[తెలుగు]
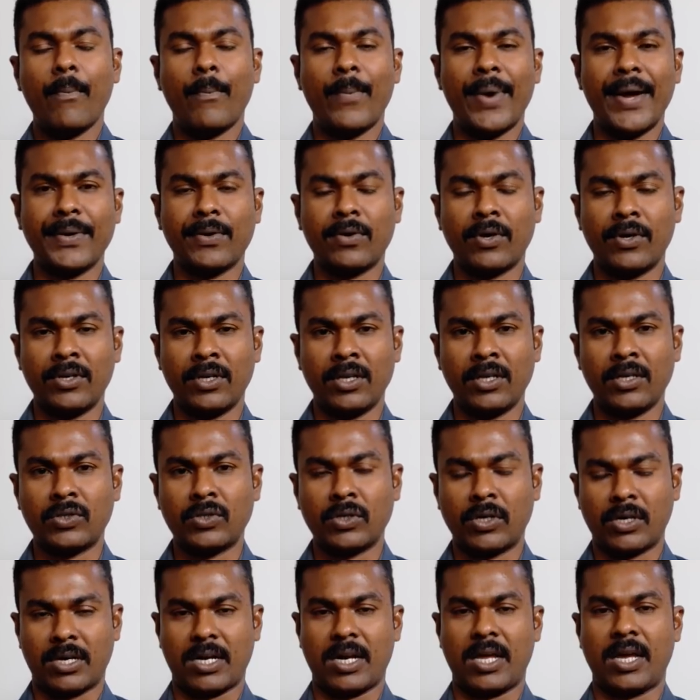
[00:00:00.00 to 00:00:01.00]
మరికొన్ని
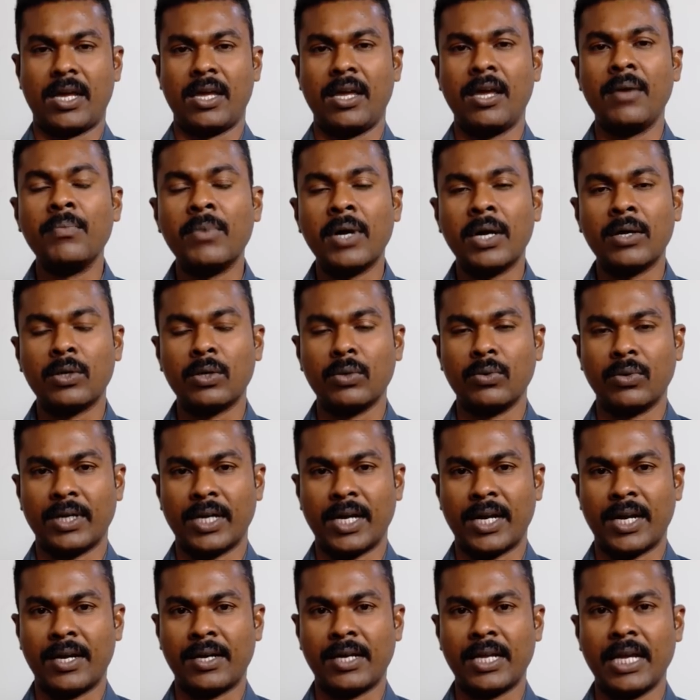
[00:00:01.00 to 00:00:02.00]
చోట్ల ఏమంటూ
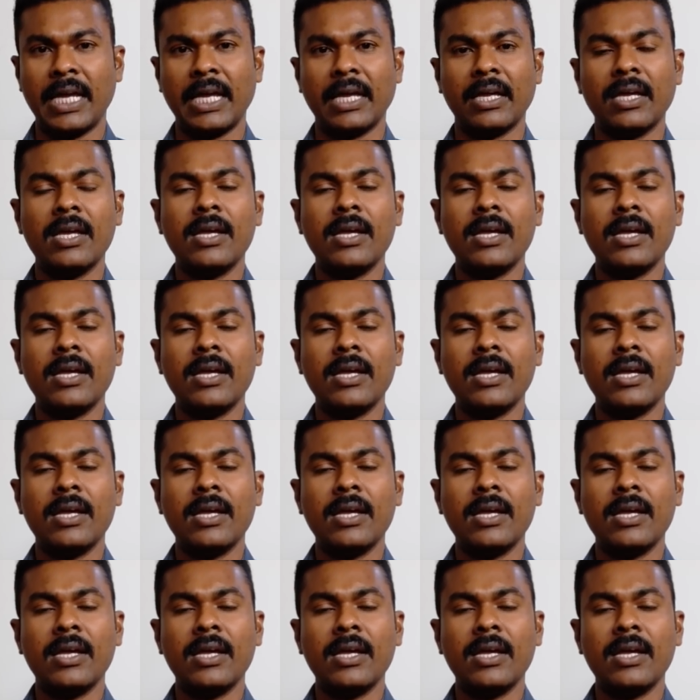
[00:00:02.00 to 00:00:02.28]
ఉన్నారంటే